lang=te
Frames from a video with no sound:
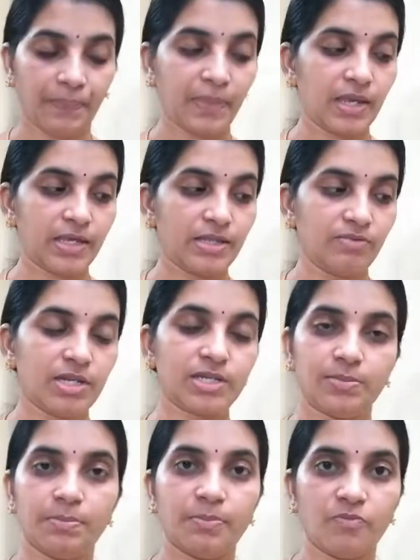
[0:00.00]
ఇది
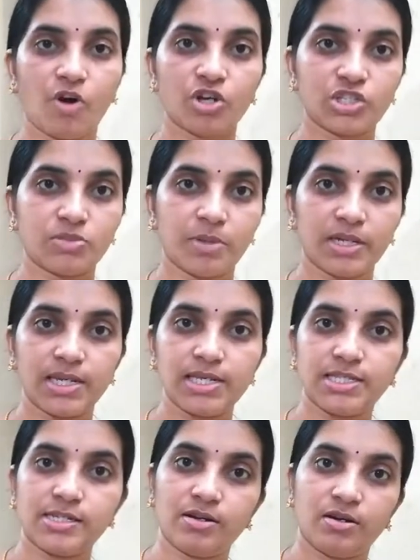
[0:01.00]
వాష్
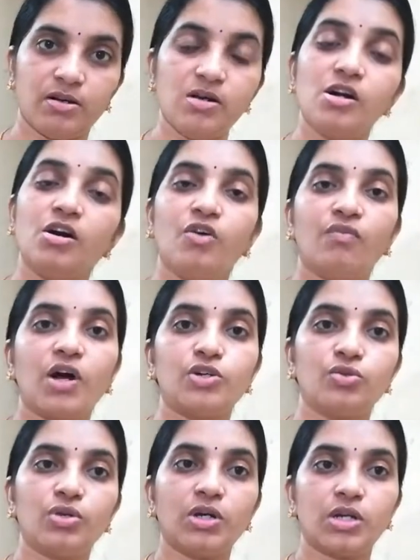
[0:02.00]
పెట్టేసిన
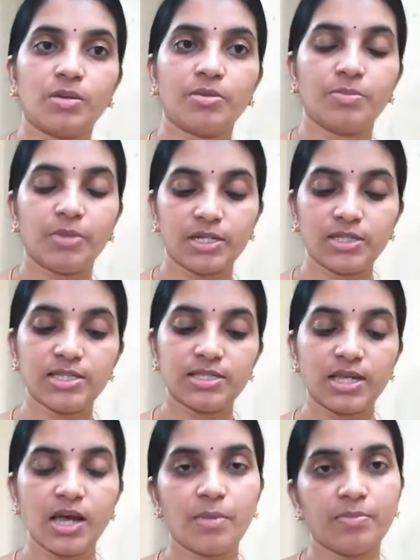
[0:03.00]
వాటర్లో కనుక మనం పెట్టి
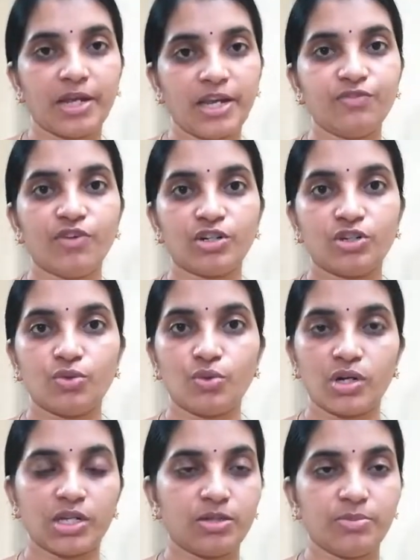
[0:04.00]
తీస్తే ఆ ప్లెయిన్ వాటర్లో
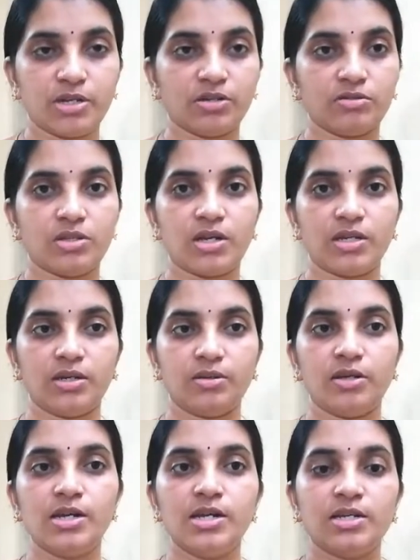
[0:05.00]
అనేది మనకు దాని
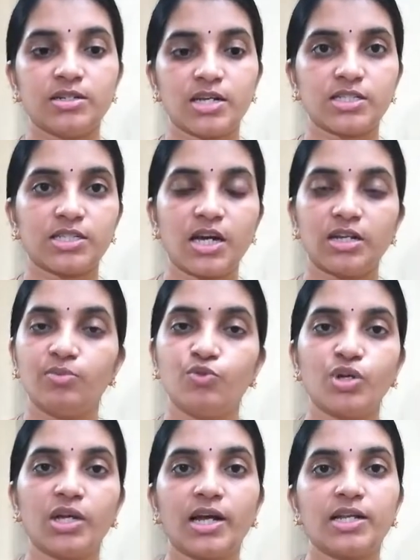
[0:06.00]
డస్ట్ కానీ
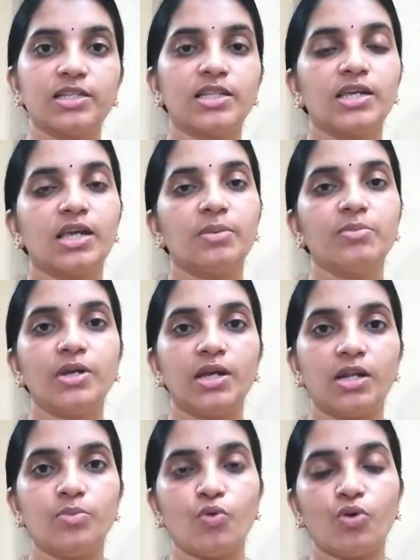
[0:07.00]
మురికి కానీ అయితే ఏమీ
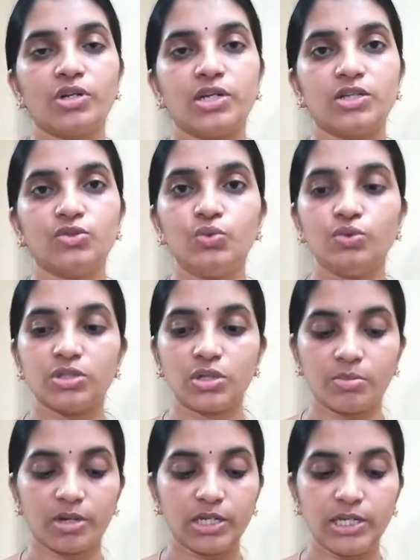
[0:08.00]
వెళ్ళిపోవట్లేదు సో
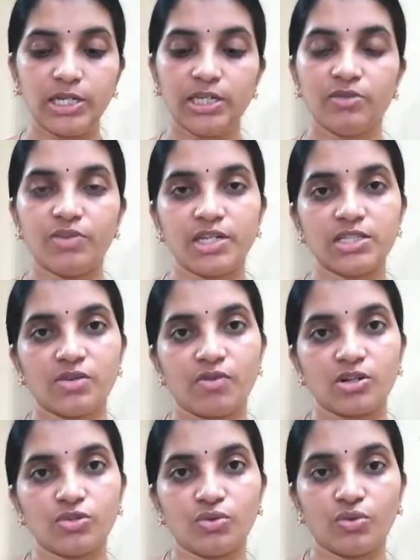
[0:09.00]
మనం ఇది వేసిన
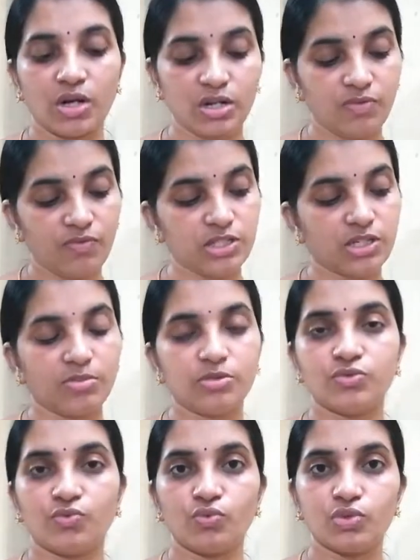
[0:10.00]
వాటర్లో కనుక
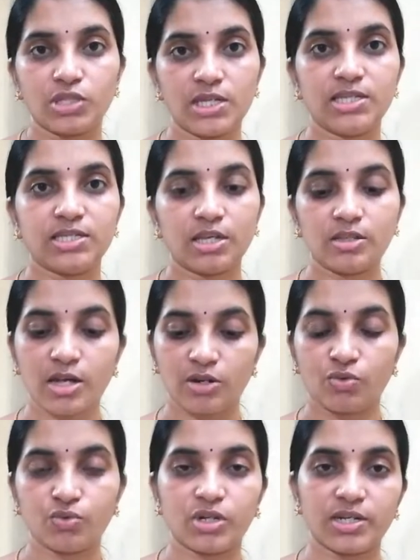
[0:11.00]
వెజిటేబుల్స్ ఫ్రూట్స్ తీస్తే
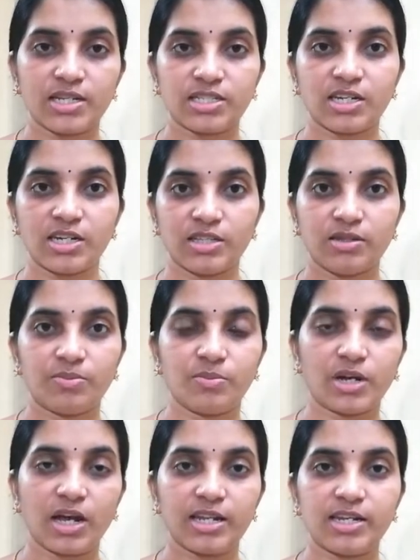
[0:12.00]
దాంట్లో ఉన్న డస్ట్ అనేది
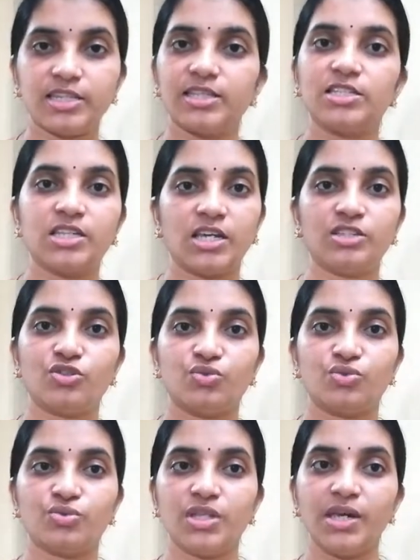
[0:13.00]
కలర్ అయితే చేంజ్ అవుతుంది